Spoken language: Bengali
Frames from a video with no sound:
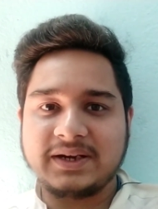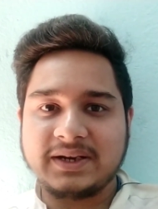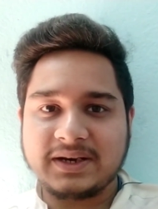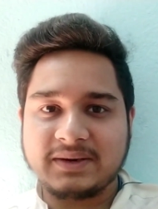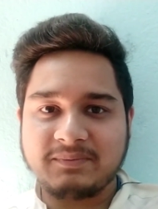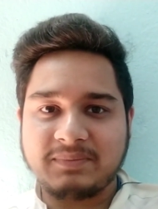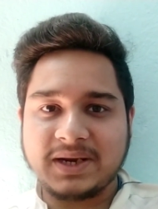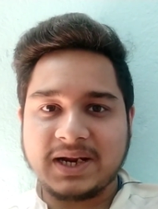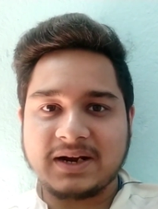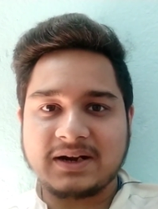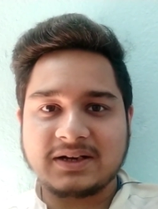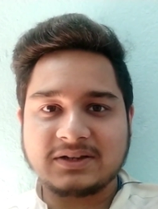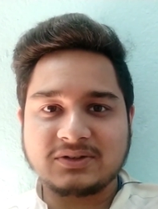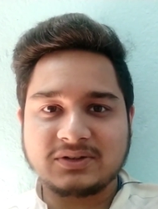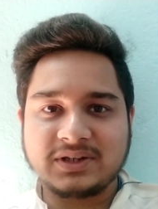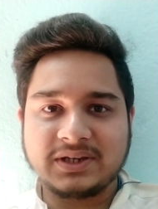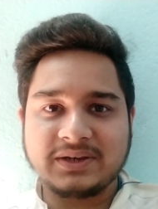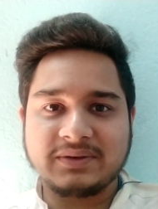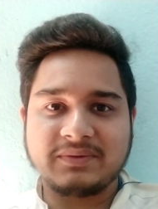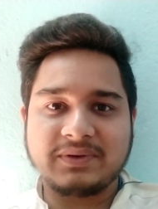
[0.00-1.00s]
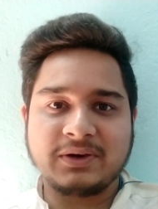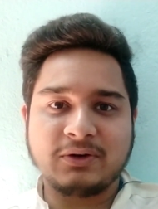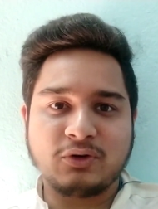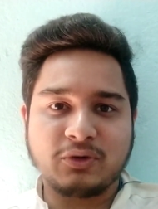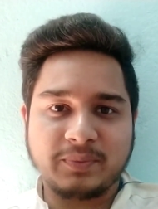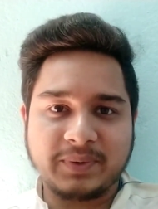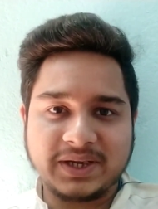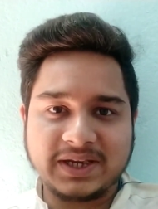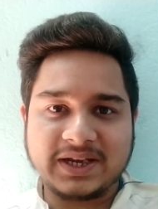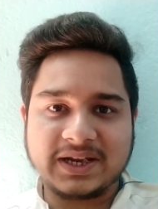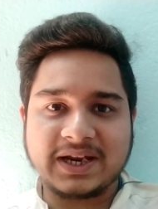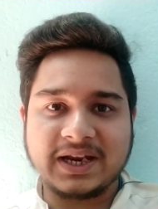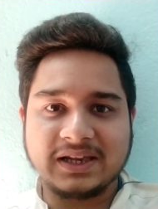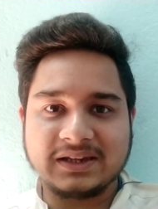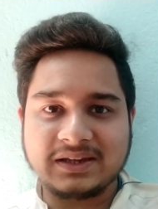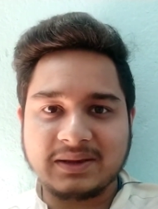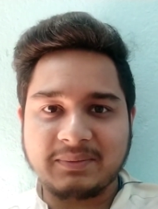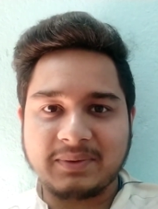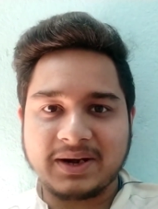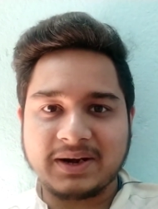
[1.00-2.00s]
ইন্ডিয়ান প্লেয়াররা যদি ইউরোপে গিয়ে
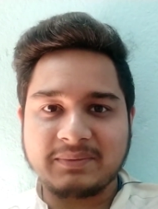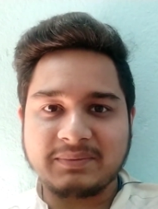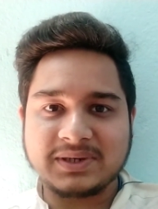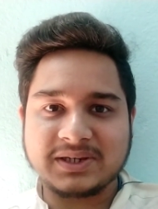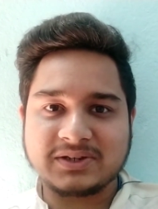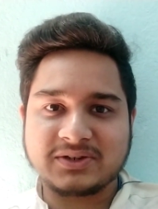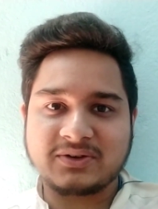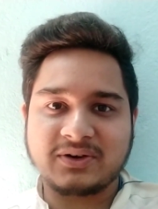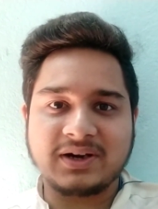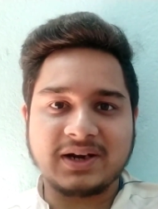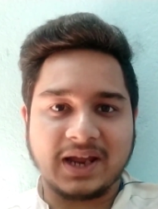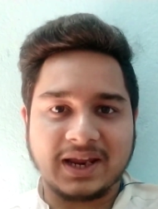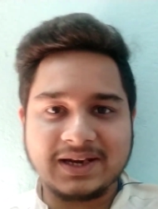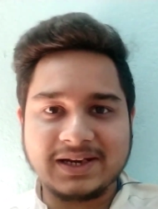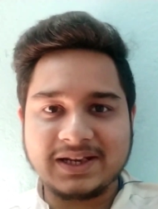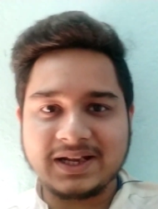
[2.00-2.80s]
খেলতে পারে বিশেষ করে